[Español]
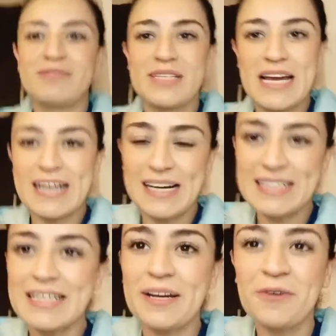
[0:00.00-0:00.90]
ya que
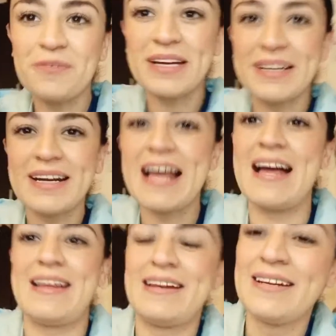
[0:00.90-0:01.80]
les caigo bien,
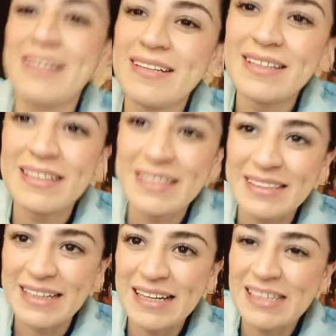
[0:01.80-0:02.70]

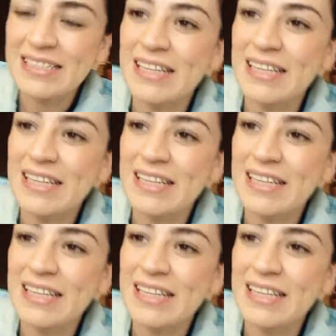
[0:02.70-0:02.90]
ya que les